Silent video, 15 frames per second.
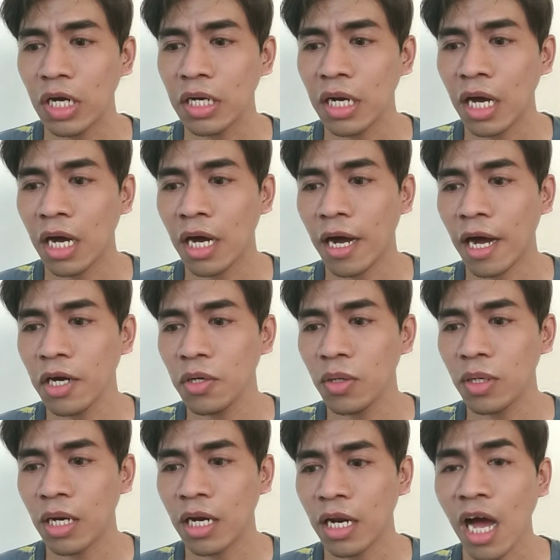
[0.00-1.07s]
na
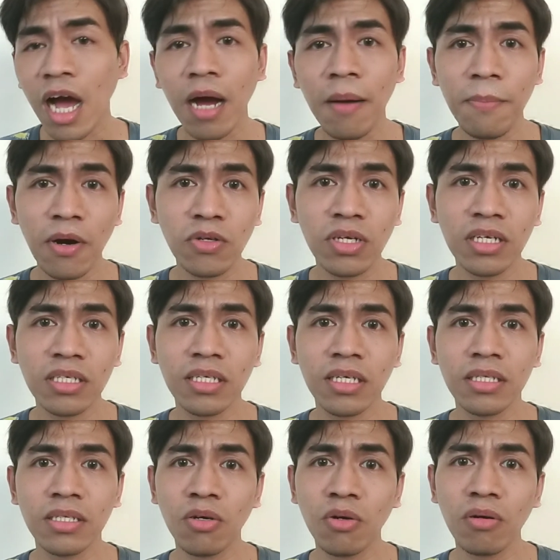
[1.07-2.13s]
ano rin, nakaka-proud kasi
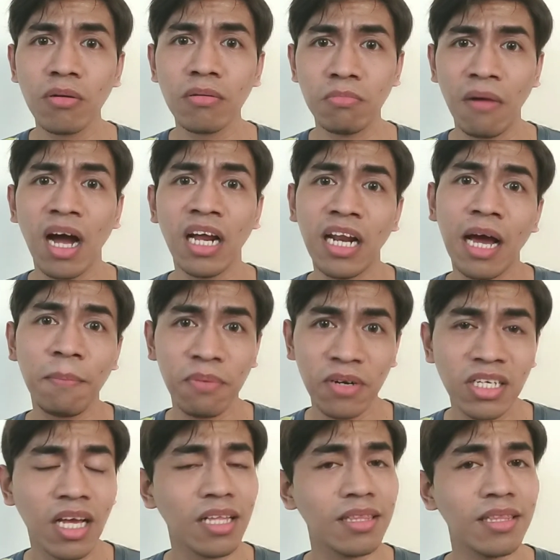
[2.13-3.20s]
siguro baka
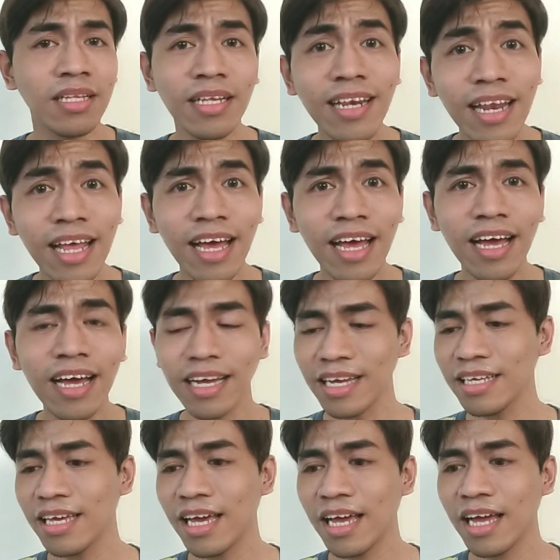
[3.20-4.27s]
na-appreciate din nila,
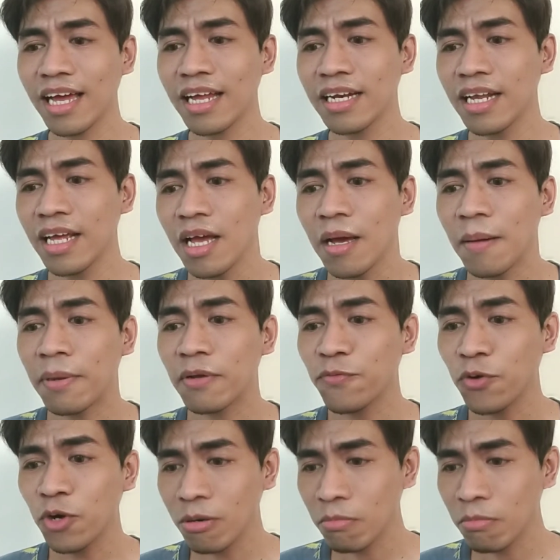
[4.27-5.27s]
ganyan. But for